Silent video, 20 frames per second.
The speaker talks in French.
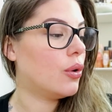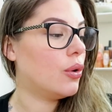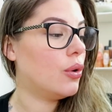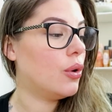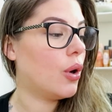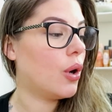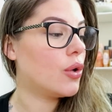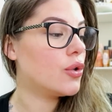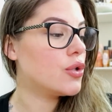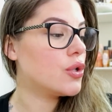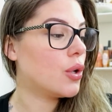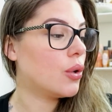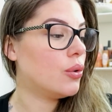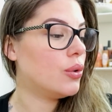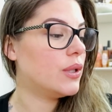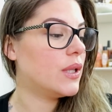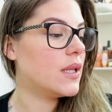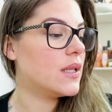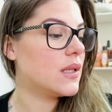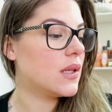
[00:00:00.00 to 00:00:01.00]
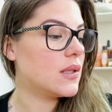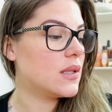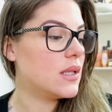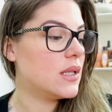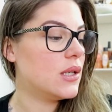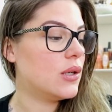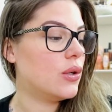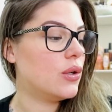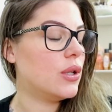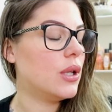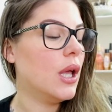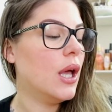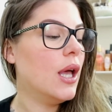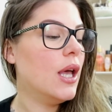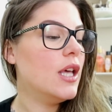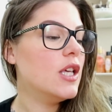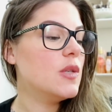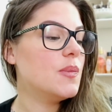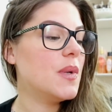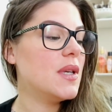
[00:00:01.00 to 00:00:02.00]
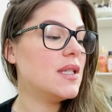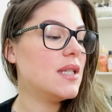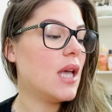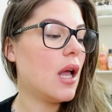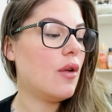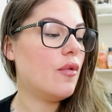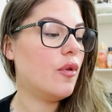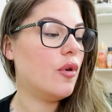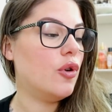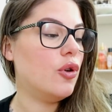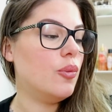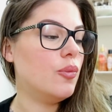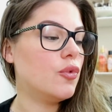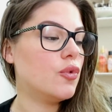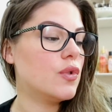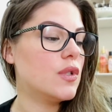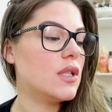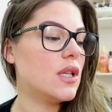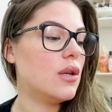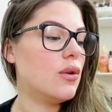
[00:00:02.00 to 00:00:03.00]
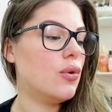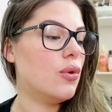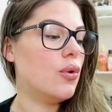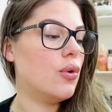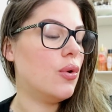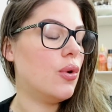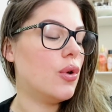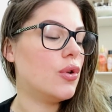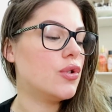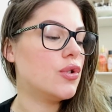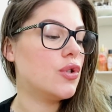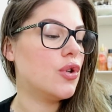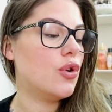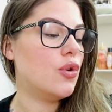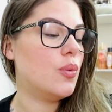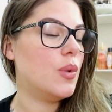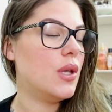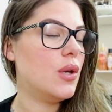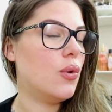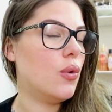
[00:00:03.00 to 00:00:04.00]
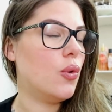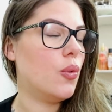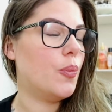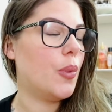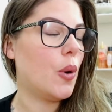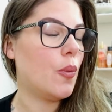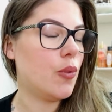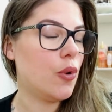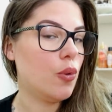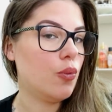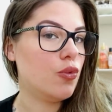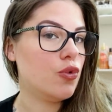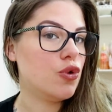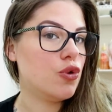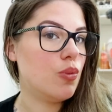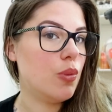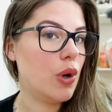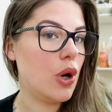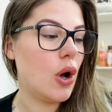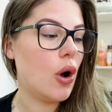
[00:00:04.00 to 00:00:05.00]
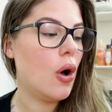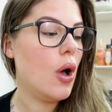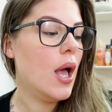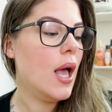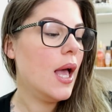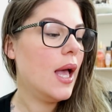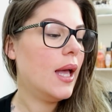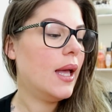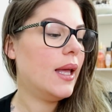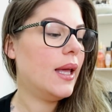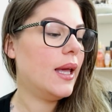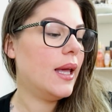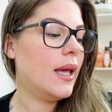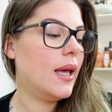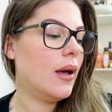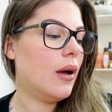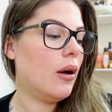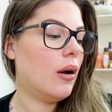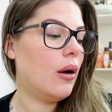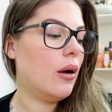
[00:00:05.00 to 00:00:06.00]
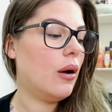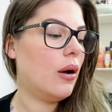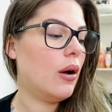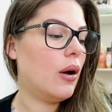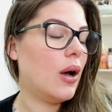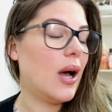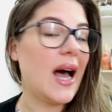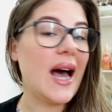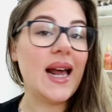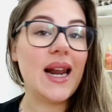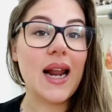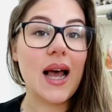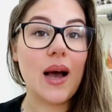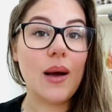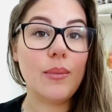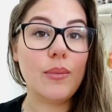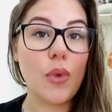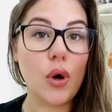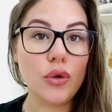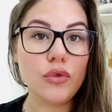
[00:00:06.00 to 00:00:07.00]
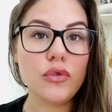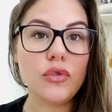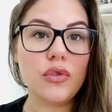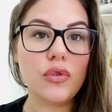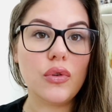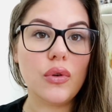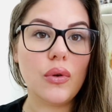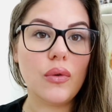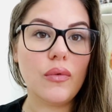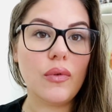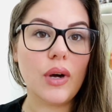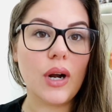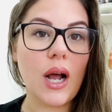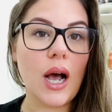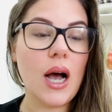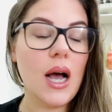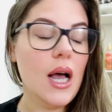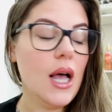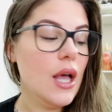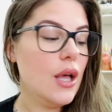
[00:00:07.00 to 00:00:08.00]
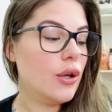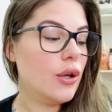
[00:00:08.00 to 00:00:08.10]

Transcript: colorant sans gluten, sans silicone, spécial volume, donc c'est le celui au pamplemousse blanc et euh, à la menthe, voilà,